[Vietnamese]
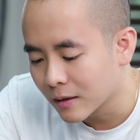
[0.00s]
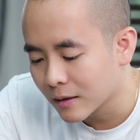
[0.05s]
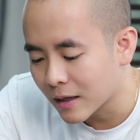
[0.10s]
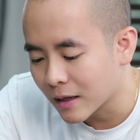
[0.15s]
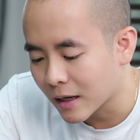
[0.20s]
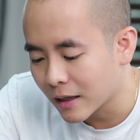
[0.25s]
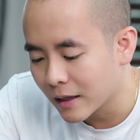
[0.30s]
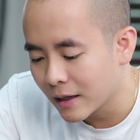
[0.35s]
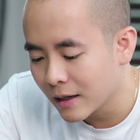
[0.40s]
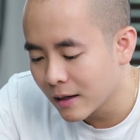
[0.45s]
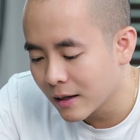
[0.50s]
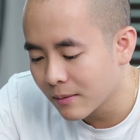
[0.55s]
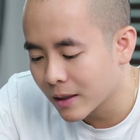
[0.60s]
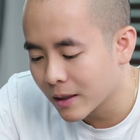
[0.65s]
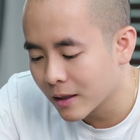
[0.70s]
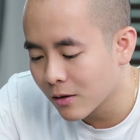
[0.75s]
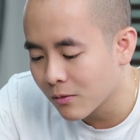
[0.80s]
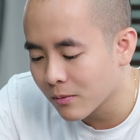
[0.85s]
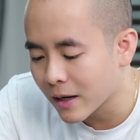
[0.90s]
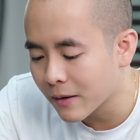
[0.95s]
để ý là
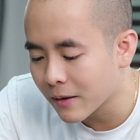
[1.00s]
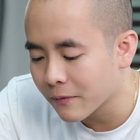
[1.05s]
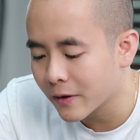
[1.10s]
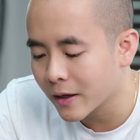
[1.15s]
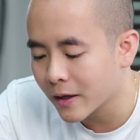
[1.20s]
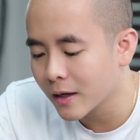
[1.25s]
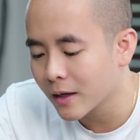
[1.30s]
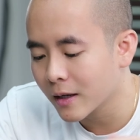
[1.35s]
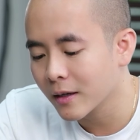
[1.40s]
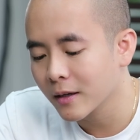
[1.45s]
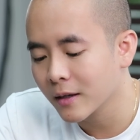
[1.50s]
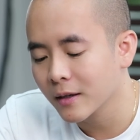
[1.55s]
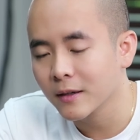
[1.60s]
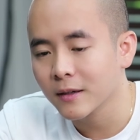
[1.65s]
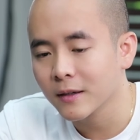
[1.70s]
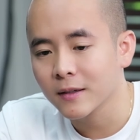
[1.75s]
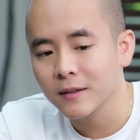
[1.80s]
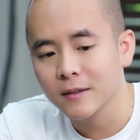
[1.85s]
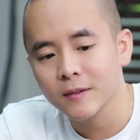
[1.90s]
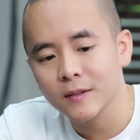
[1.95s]
mình không lép vế,
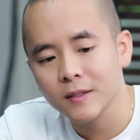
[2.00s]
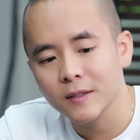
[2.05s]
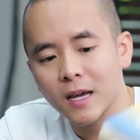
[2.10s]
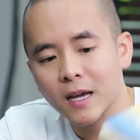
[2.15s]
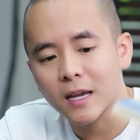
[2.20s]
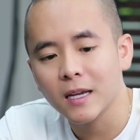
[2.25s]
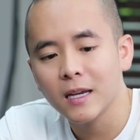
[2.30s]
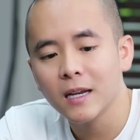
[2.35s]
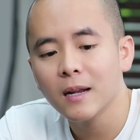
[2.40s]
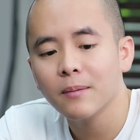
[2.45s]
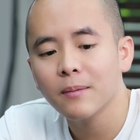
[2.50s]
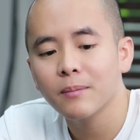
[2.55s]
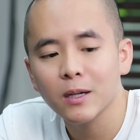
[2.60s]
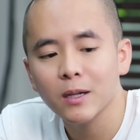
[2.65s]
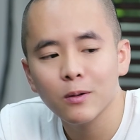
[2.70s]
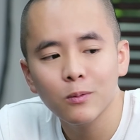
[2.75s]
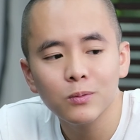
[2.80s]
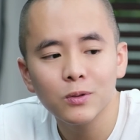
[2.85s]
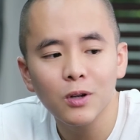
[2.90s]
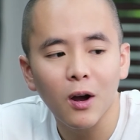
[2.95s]
để ý là mình
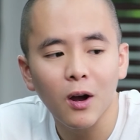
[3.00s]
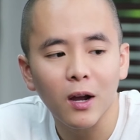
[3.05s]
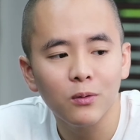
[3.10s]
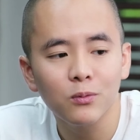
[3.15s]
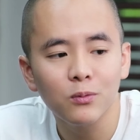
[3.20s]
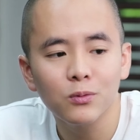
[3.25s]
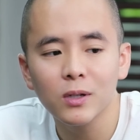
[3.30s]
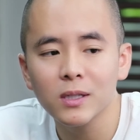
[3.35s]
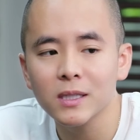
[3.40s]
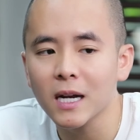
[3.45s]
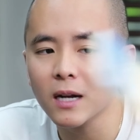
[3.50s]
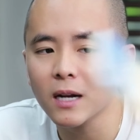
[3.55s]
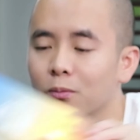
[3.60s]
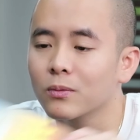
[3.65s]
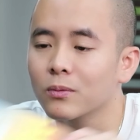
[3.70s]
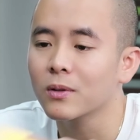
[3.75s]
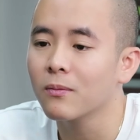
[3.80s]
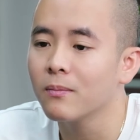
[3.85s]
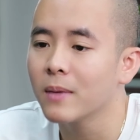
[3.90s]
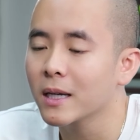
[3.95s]
cũng giỏi, cũng xuất sắc,
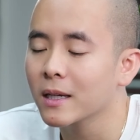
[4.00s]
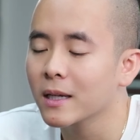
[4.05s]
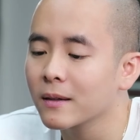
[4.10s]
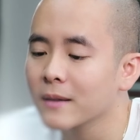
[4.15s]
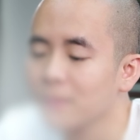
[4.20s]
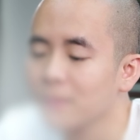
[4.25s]
cũng thông minh.